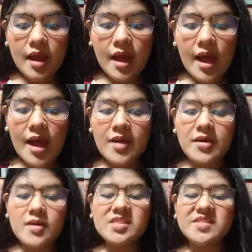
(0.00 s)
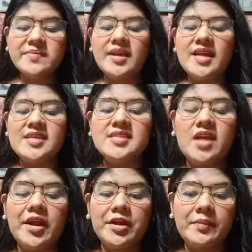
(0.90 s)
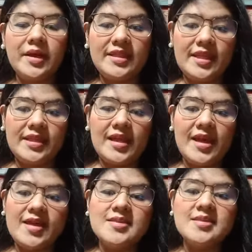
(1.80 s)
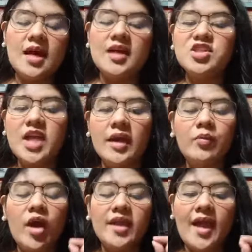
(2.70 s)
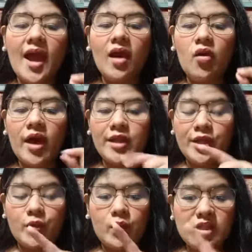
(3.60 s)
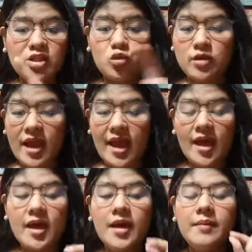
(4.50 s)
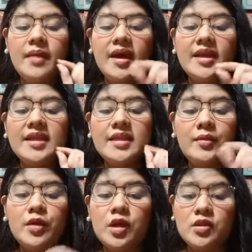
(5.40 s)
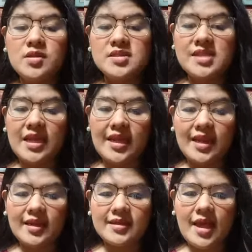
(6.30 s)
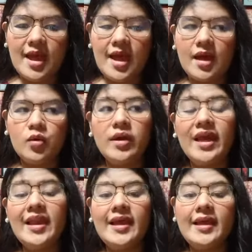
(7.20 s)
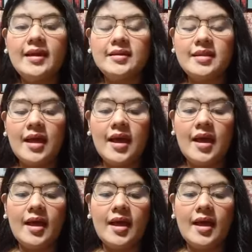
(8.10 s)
Uh, Rosemary Escario Martinez. Uh, check mo anak kung ano yung itsura. Makikita mo yun dun sa link na, Google link na